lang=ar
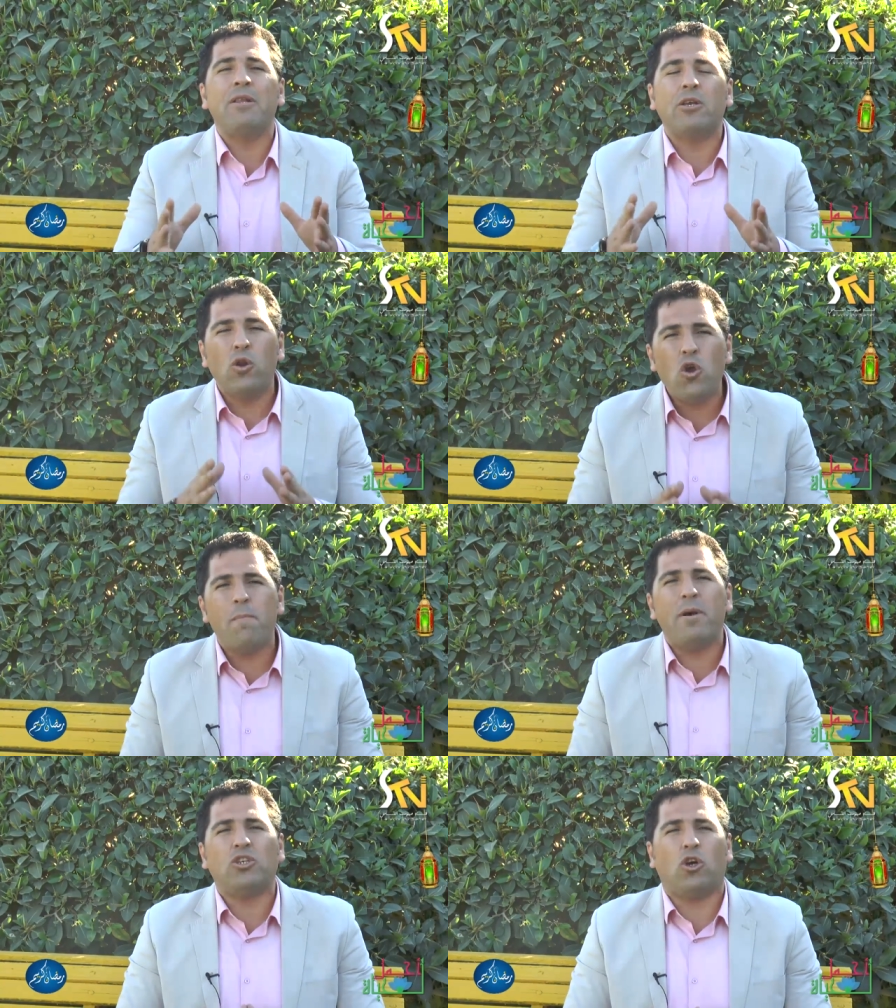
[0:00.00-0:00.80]
كل
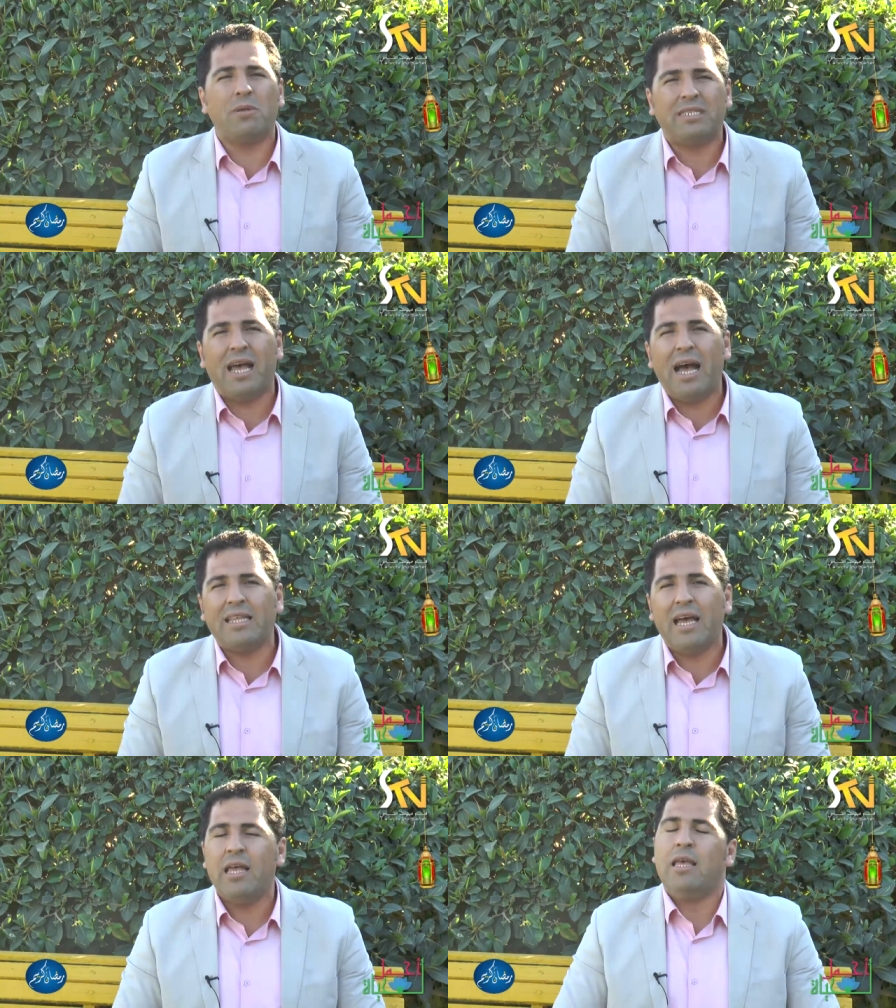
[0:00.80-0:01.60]
يوم بشعر
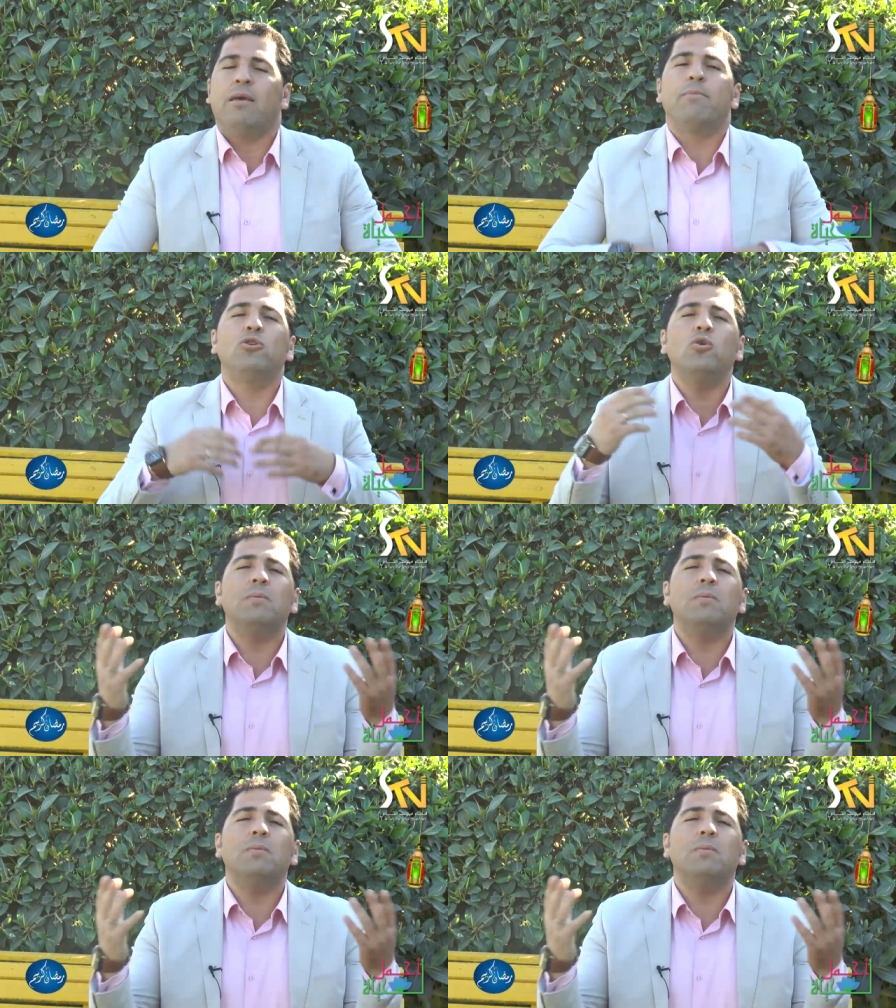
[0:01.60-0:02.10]
بالسعادة بدون